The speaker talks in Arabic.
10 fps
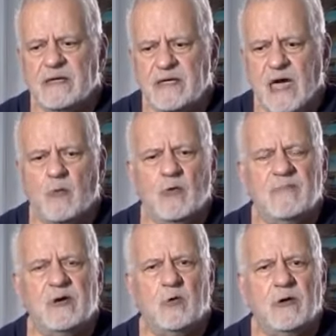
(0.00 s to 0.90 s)
اول
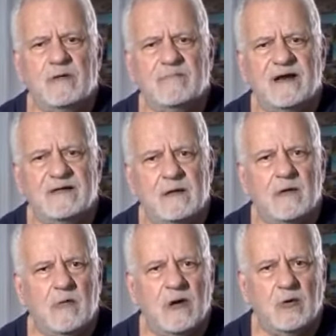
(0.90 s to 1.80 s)
ما يروح البلد اللي
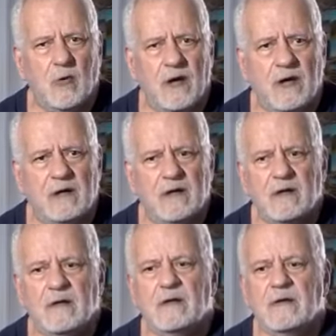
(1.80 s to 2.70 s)
هو هيروحها
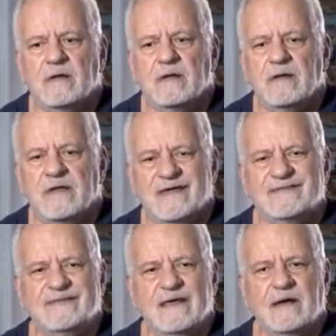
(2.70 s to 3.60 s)

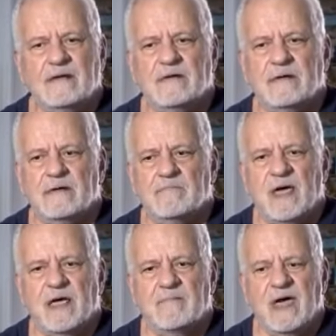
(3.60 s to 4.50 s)
ينزل
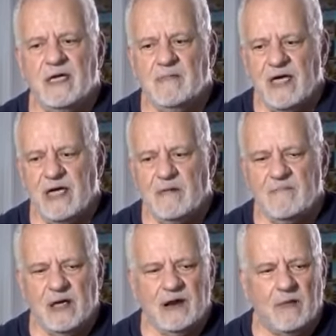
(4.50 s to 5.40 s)
ما ما ما,
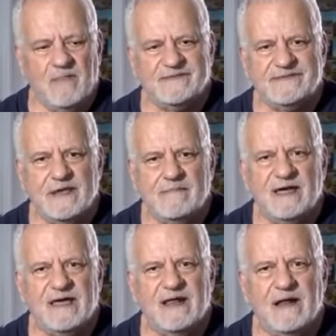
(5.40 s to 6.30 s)
ما يلغمطش
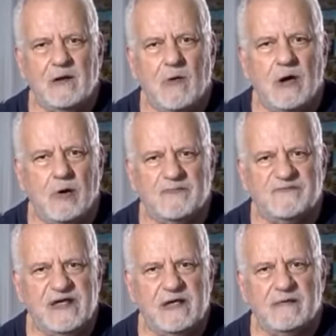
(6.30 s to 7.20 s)
المكان اللي هو هيقعد
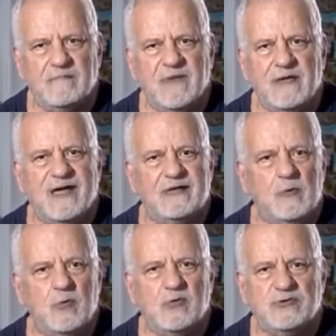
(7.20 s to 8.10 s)
فيه ما
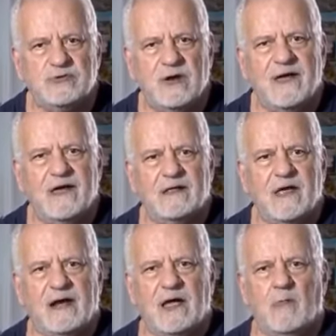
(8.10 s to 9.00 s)
يبهدلوش لا
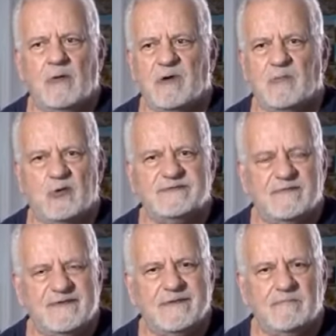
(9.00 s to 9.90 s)
انا اول ما بخش
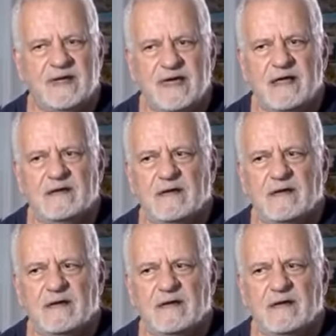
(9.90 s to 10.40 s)
مثلا مكان